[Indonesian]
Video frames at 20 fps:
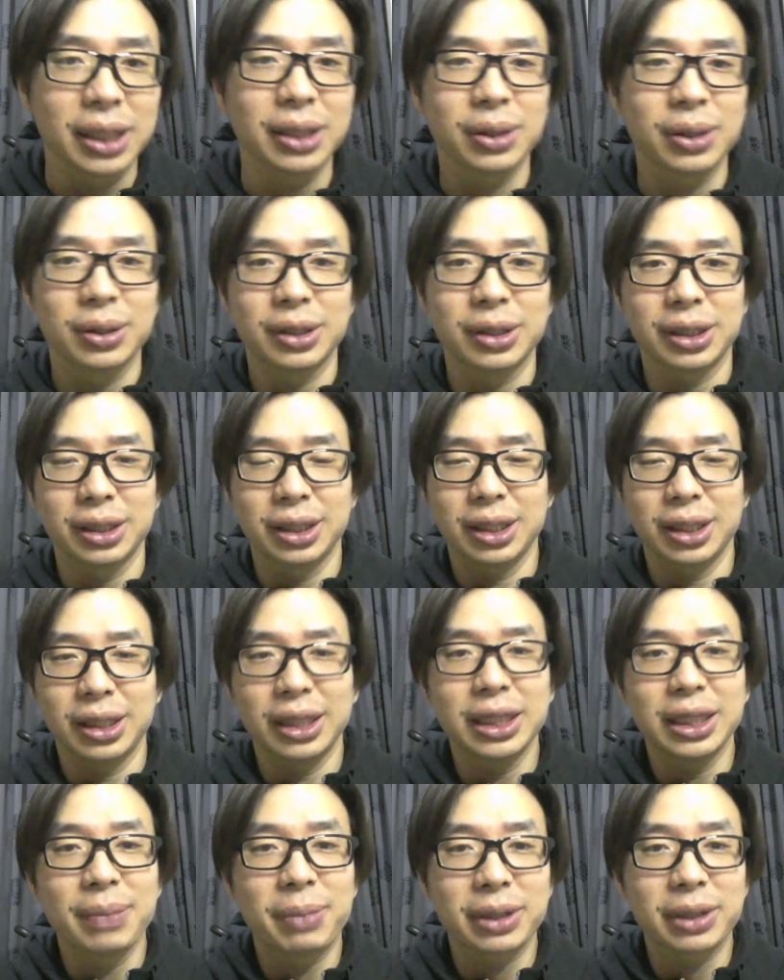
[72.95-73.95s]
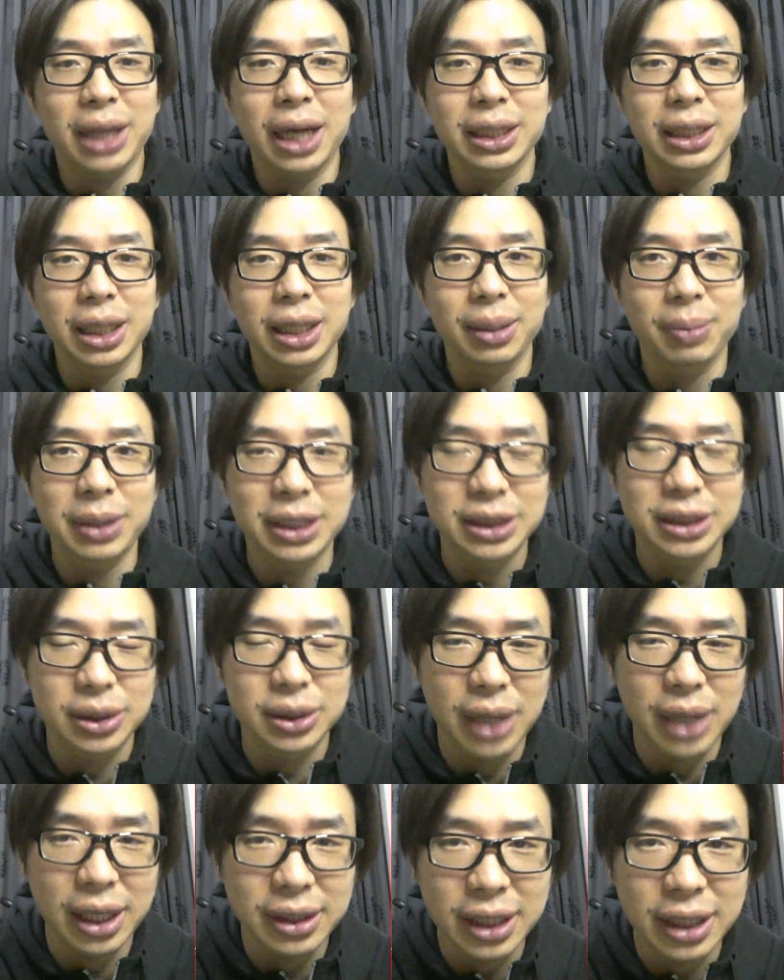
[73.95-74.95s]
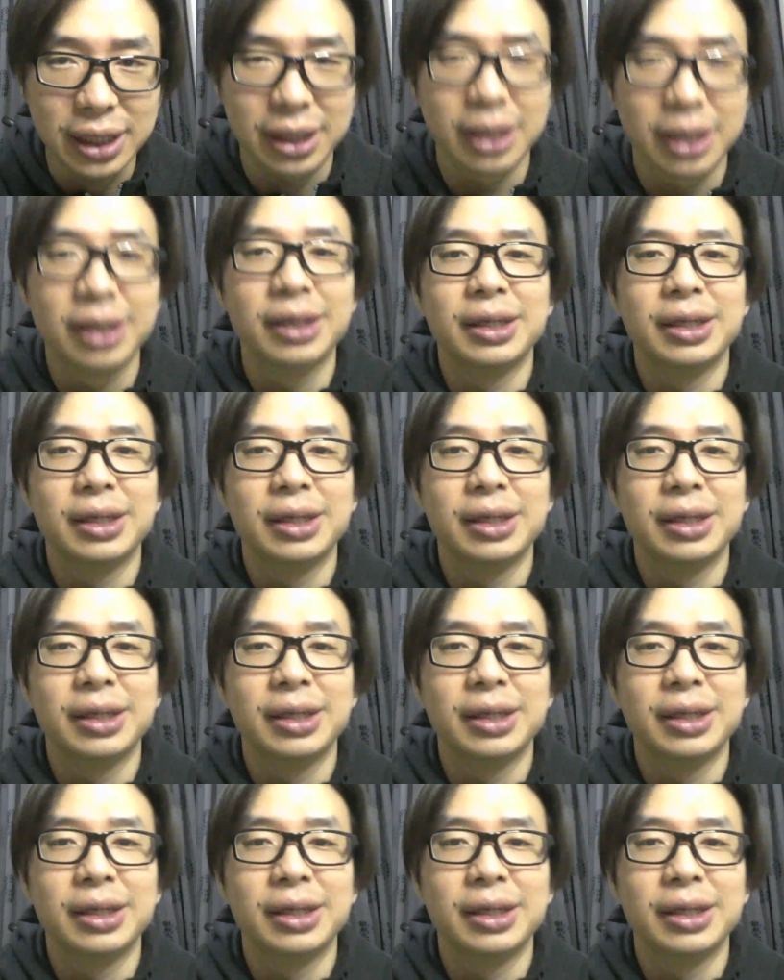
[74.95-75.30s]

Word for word: eh, di lini pertahanan Manchester United